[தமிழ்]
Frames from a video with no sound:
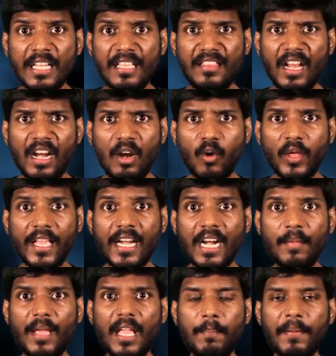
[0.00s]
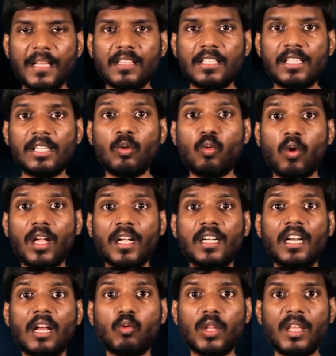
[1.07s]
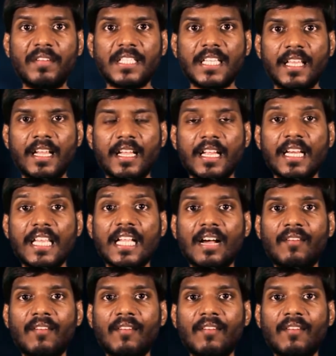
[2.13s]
இந்திரனுடைய நிலைமையை பார்த்துட்டு உனக்கு நான் உதவி செய்கிறேன் நீ